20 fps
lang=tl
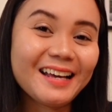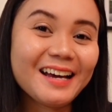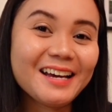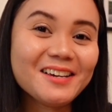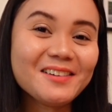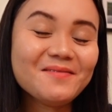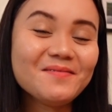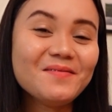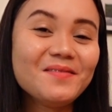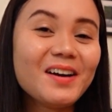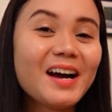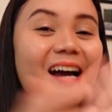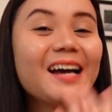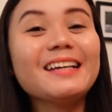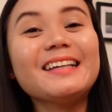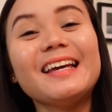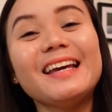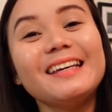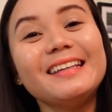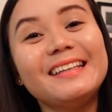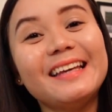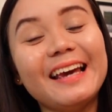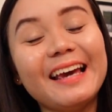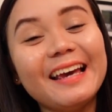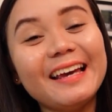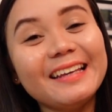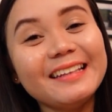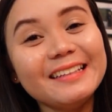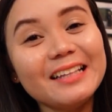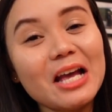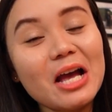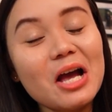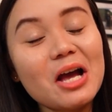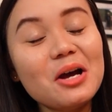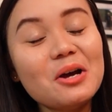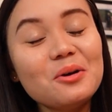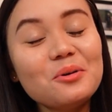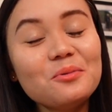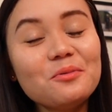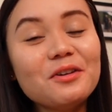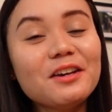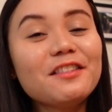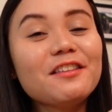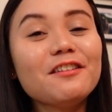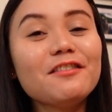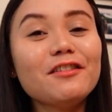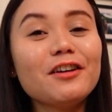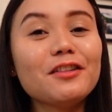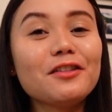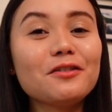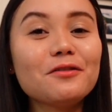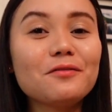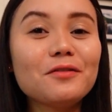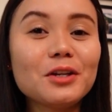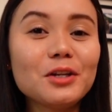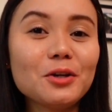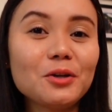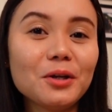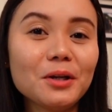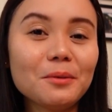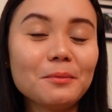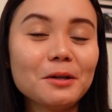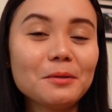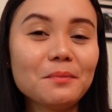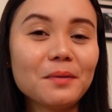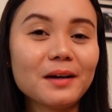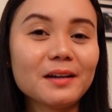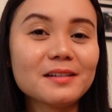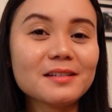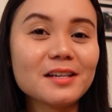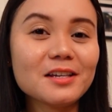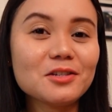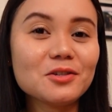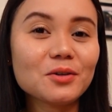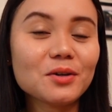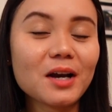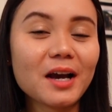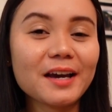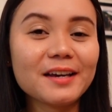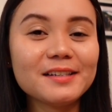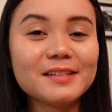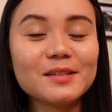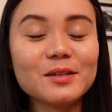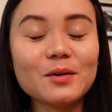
I'm back again with another video naman para sa inyo guys.